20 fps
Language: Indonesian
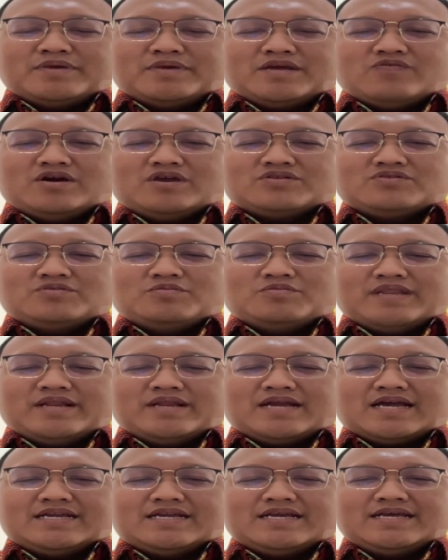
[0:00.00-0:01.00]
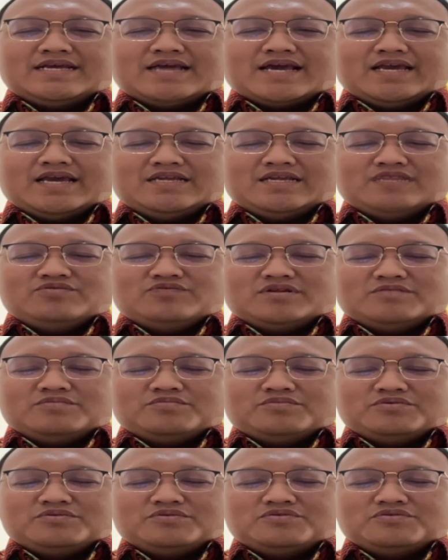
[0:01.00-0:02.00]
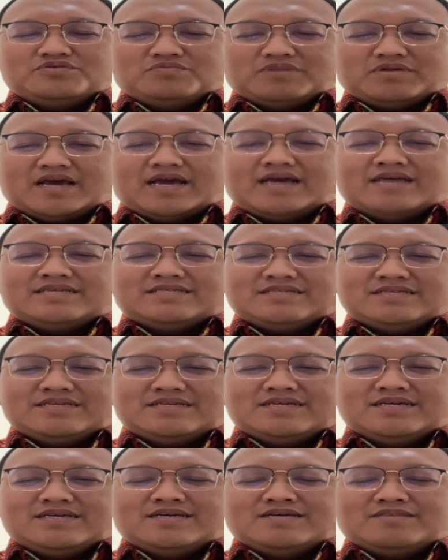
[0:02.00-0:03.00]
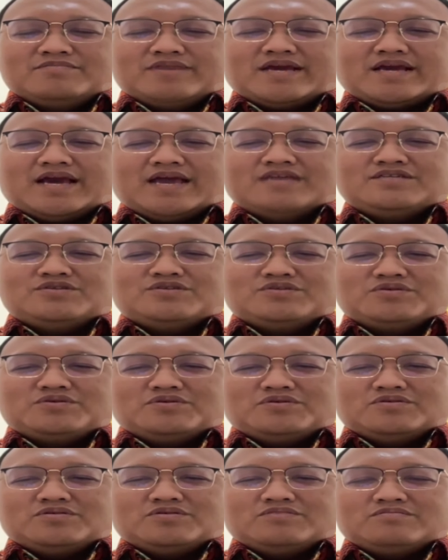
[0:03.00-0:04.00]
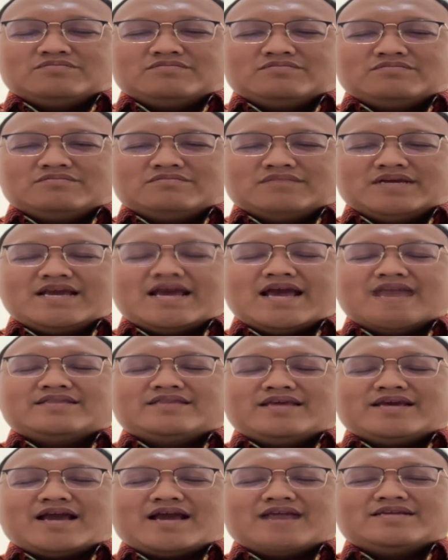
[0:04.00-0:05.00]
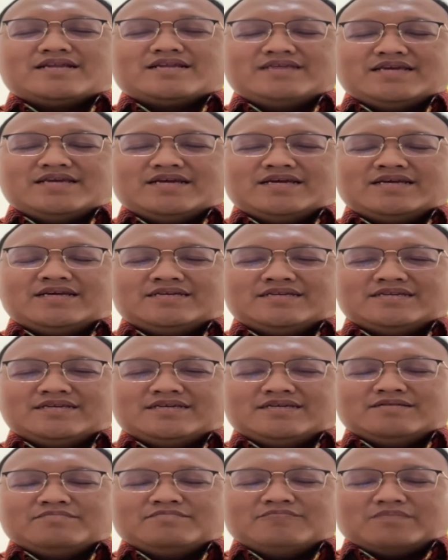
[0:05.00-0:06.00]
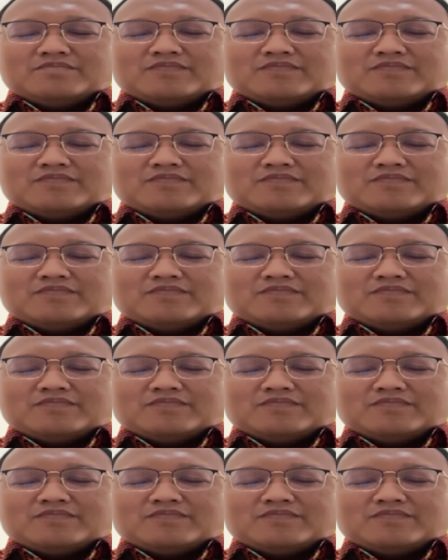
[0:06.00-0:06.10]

pada waktu Pilkada DKI 2017 PKS itu mengganti kadernya Pak